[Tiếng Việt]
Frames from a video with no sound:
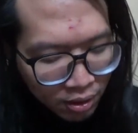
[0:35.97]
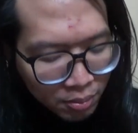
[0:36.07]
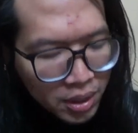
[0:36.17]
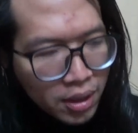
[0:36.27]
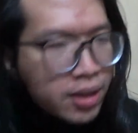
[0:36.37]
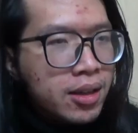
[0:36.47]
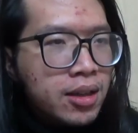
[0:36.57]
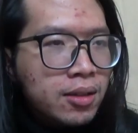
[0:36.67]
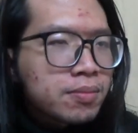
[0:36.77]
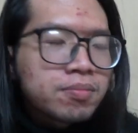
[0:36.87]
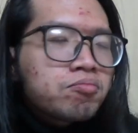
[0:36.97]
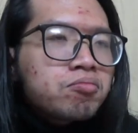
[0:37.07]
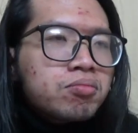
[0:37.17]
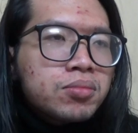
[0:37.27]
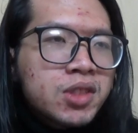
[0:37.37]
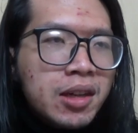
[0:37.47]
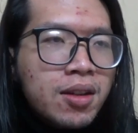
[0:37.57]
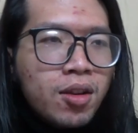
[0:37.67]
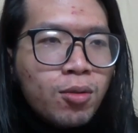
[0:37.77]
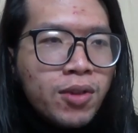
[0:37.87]
mình thấy nghĩa chắc
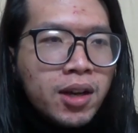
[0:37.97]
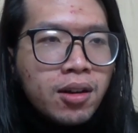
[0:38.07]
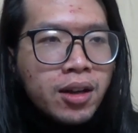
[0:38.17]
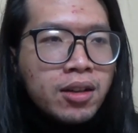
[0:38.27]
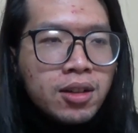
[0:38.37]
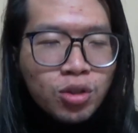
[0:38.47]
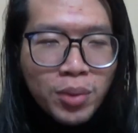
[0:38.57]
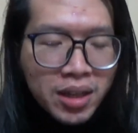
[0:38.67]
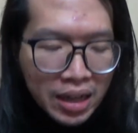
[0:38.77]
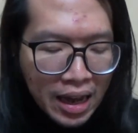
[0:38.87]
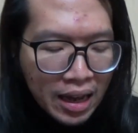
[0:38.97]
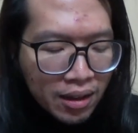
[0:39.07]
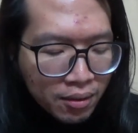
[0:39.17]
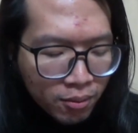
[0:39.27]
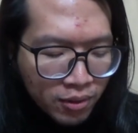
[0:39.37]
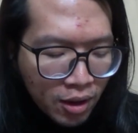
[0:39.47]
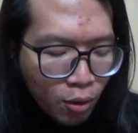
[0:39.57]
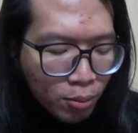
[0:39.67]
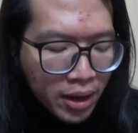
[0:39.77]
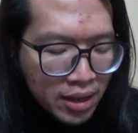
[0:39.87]
nó cũng phải ở cái ngưỡng trung bình khá và
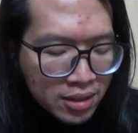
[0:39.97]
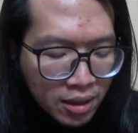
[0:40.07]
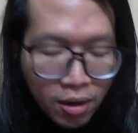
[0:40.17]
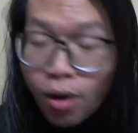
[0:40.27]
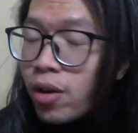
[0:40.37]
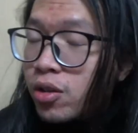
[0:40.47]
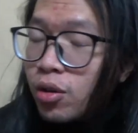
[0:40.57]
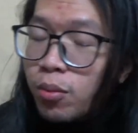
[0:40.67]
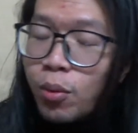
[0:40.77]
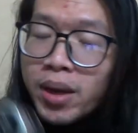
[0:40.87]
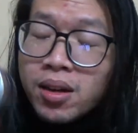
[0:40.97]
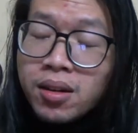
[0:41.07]
hôm nay sẽ là original pomade